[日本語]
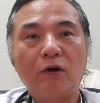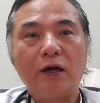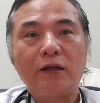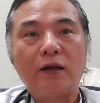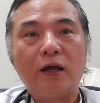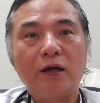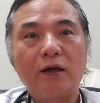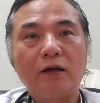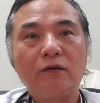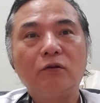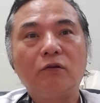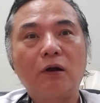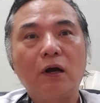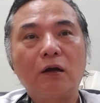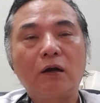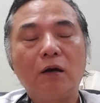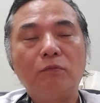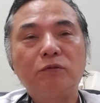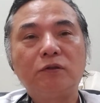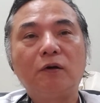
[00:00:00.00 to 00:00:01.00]
がないかどうか
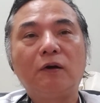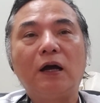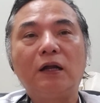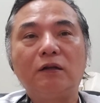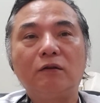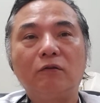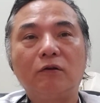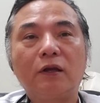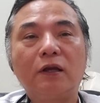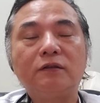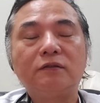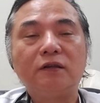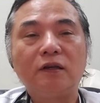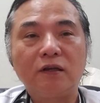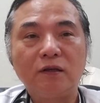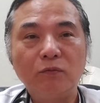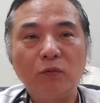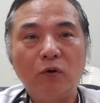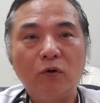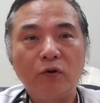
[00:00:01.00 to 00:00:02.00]
カブトガニの血
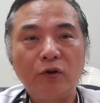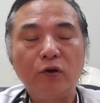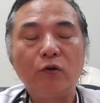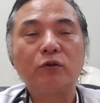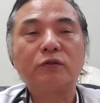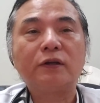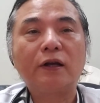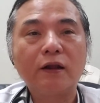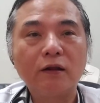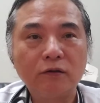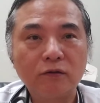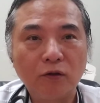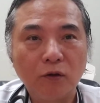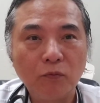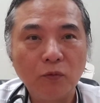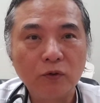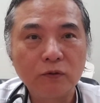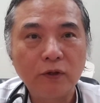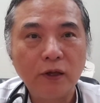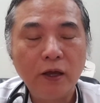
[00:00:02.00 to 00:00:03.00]
液も利用されると
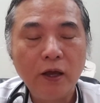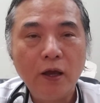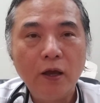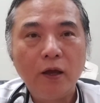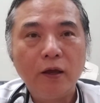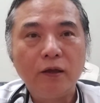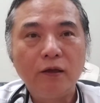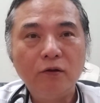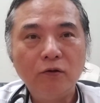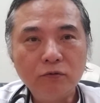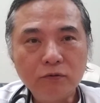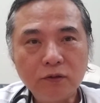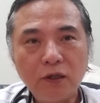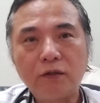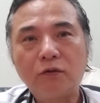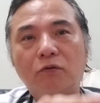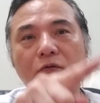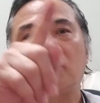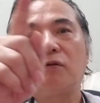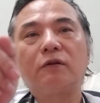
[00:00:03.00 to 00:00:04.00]
思うんでいろんな
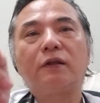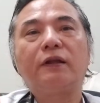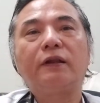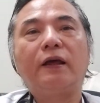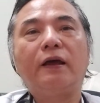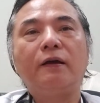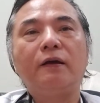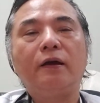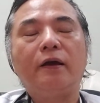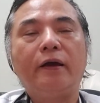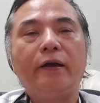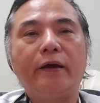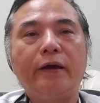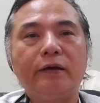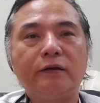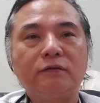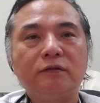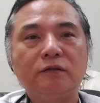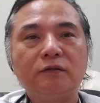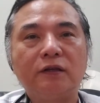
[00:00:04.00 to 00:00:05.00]
ところでね、
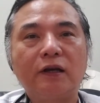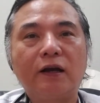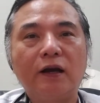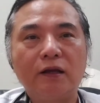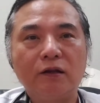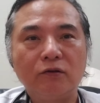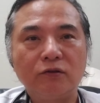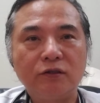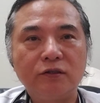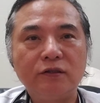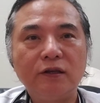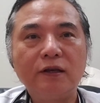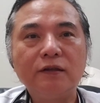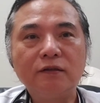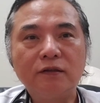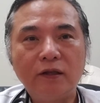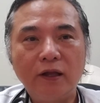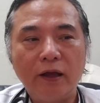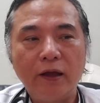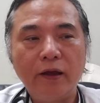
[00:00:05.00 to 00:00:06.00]
えー、世界の自
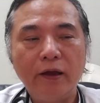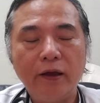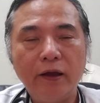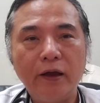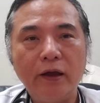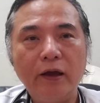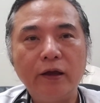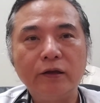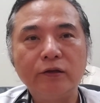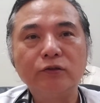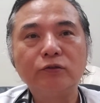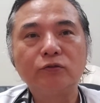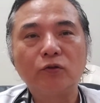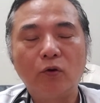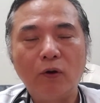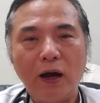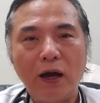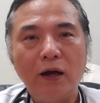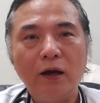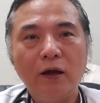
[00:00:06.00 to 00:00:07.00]
然っていう
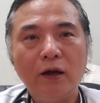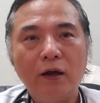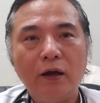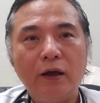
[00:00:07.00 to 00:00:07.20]
のは、